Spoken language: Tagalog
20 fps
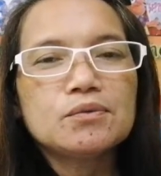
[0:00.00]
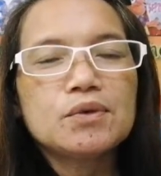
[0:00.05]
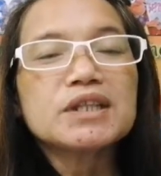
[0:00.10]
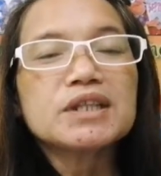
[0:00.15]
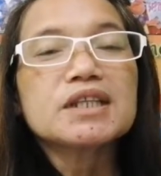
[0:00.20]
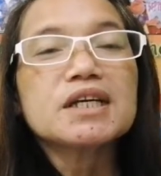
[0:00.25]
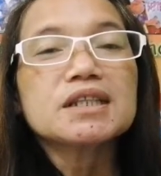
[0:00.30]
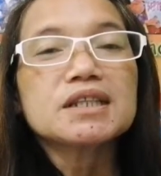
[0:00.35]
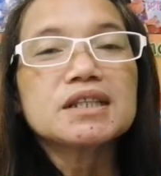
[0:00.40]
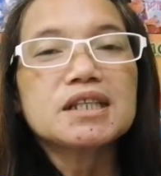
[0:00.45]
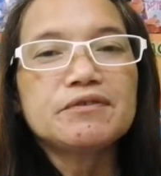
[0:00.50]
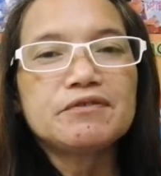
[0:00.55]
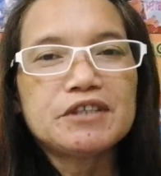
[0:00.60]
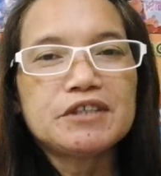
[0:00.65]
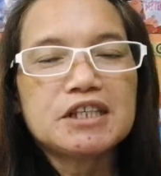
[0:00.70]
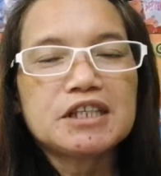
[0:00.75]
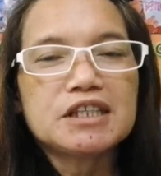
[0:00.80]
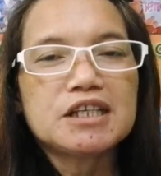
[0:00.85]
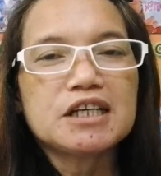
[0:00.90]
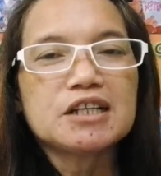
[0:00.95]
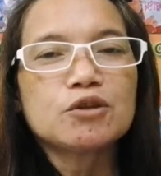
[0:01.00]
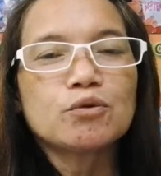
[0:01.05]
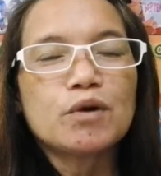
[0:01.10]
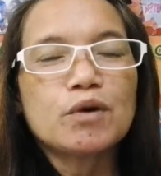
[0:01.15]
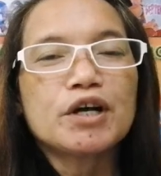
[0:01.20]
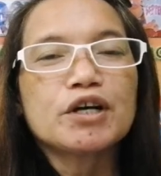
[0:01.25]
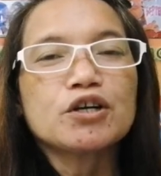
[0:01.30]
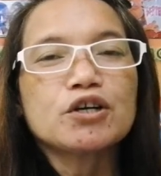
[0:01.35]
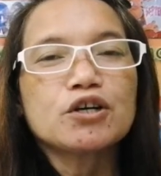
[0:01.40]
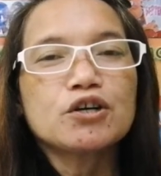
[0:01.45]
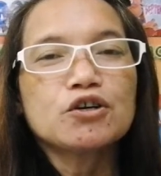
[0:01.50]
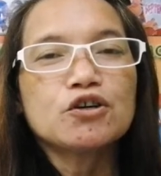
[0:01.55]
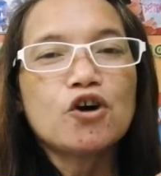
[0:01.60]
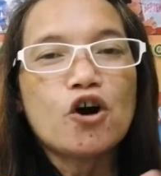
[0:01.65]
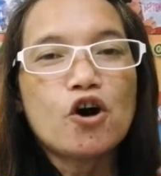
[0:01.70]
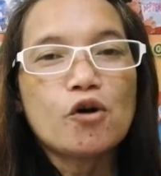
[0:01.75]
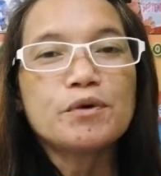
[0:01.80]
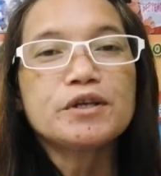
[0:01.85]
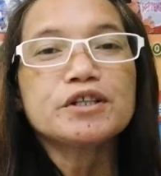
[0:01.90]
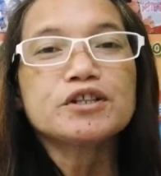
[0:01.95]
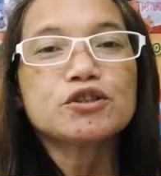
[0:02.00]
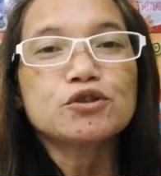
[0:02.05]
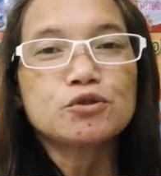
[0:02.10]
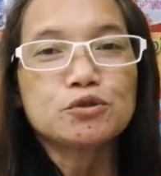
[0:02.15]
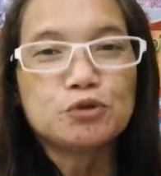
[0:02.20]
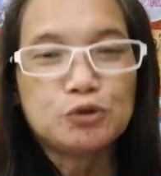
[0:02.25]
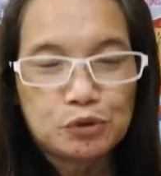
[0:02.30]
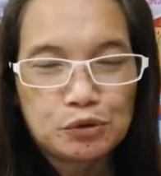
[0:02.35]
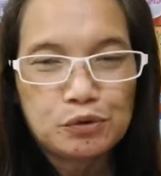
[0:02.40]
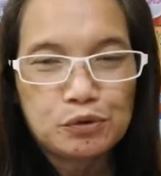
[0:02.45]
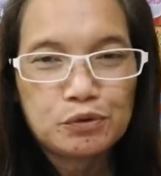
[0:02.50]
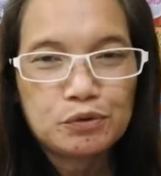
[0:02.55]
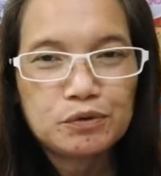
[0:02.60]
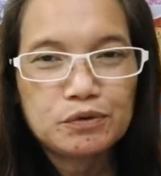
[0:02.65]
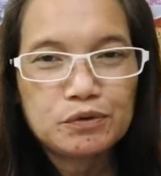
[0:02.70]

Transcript: what activity that we are going to do.